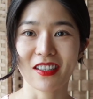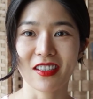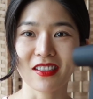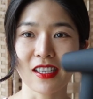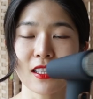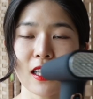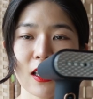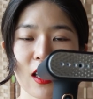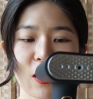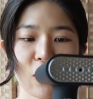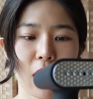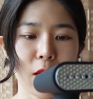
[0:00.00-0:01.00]
그래서
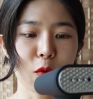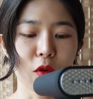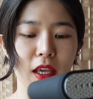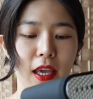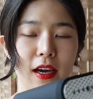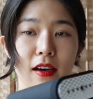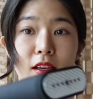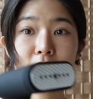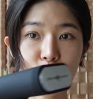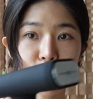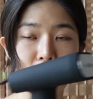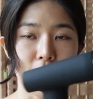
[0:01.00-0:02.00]
1단계로 해볼게요.
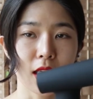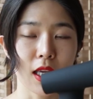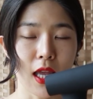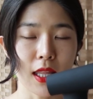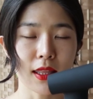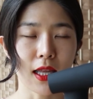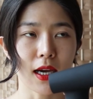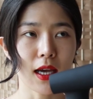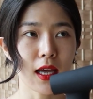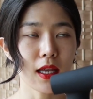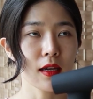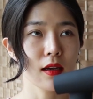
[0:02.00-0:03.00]
좀
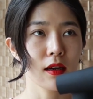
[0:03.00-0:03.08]
대기했다가